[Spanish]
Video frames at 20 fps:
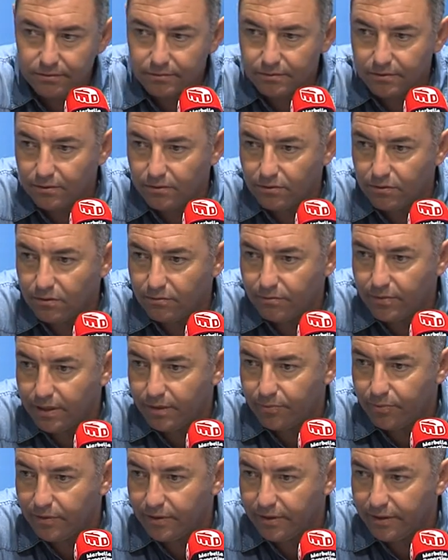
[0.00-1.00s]
los
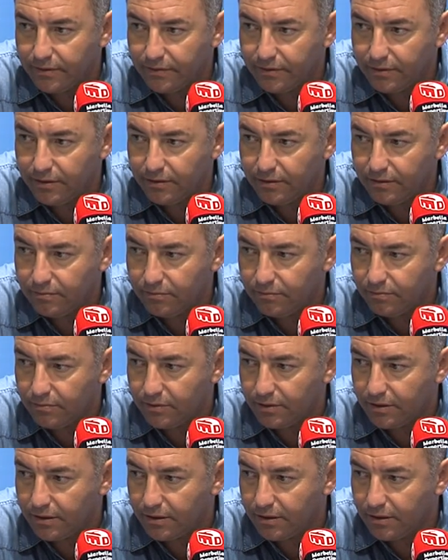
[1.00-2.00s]
nombres pues sí,
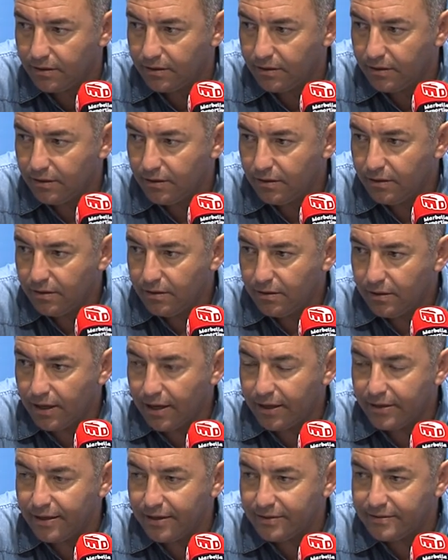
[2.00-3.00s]
pues
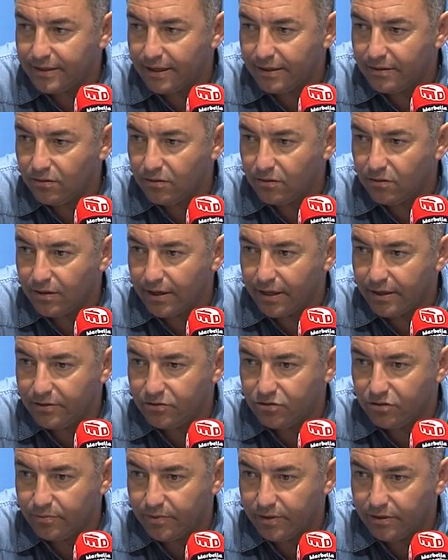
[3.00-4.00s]
ahí están, ¿no? Lo que han
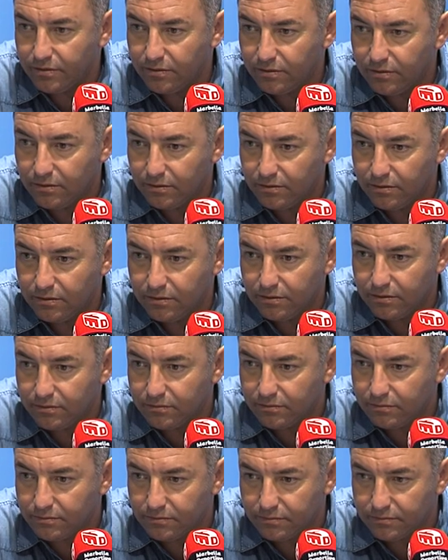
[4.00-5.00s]
hecho, pero
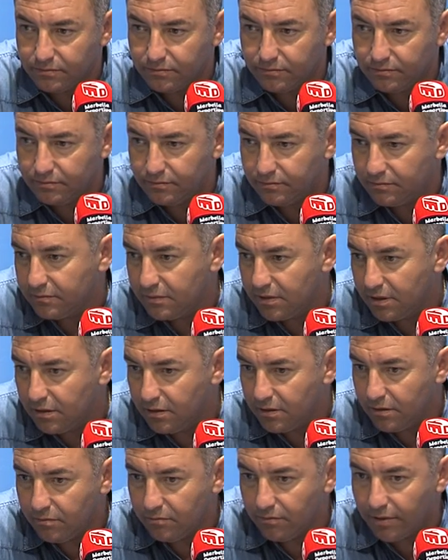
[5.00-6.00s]
mm,
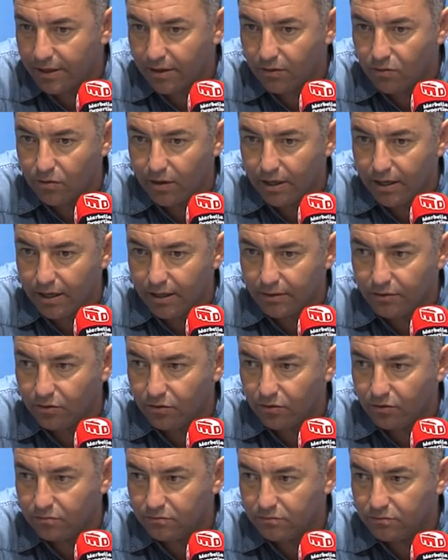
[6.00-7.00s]
van a jugar
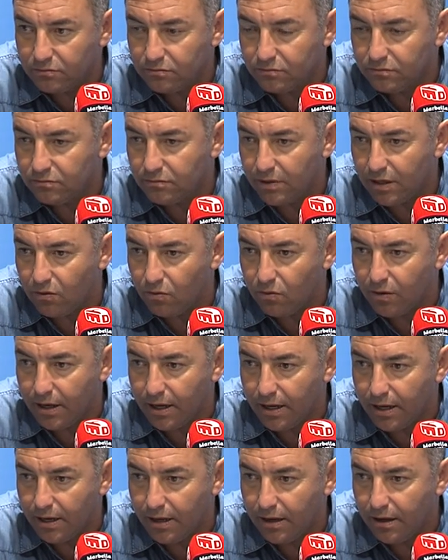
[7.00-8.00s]
Añón, va a
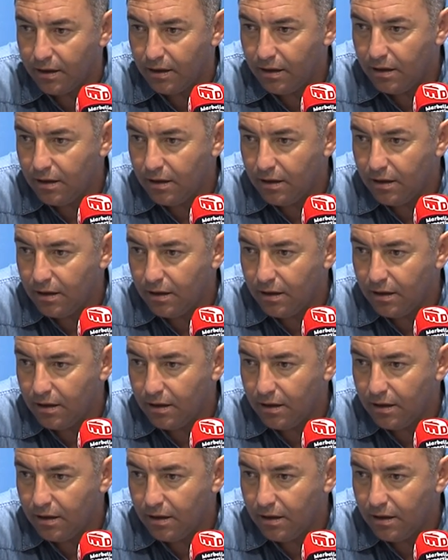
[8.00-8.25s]
jugar